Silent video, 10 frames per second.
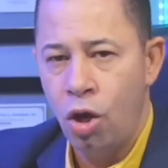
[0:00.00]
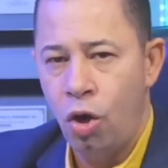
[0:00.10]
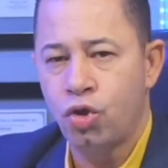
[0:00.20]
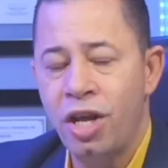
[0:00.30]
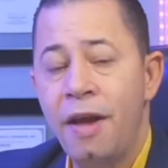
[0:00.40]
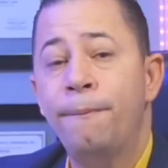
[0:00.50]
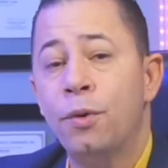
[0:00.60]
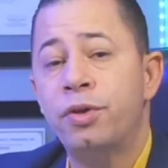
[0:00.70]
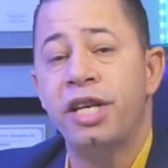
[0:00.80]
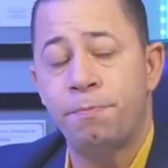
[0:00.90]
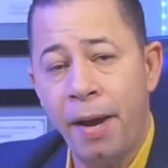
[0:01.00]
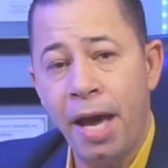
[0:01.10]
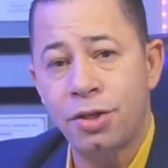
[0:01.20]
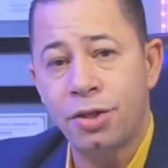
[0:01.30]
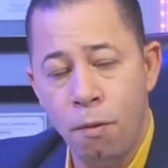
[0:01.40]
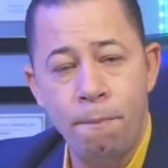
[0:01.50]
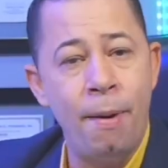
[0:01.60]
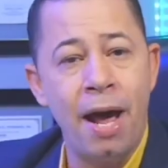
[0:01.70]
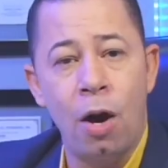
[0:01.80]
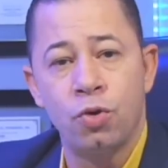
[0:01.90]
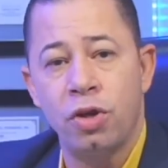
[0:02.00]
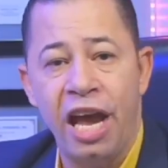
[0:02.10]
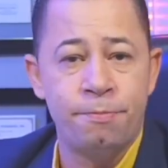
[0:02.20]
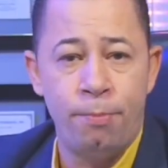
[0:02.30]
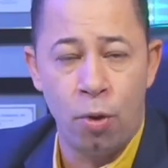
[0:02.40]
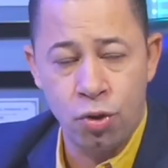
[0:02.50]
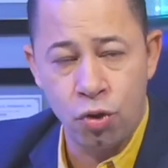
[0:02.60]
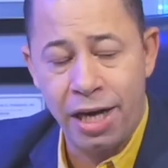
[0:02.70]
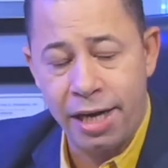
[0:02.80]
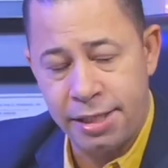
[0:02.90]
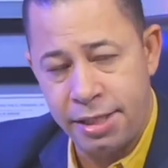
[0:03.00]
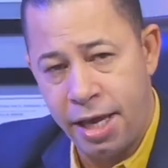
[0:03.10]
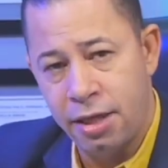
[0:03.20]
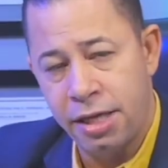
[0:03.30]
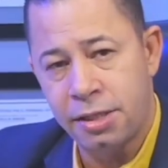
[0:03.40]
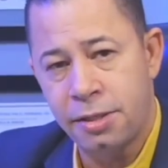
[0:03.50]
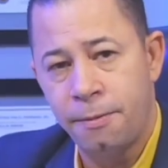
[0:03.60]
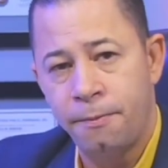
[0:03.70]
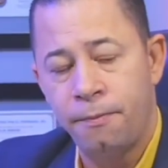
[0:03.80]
Los tiempos de espera son para los esposos de residentes,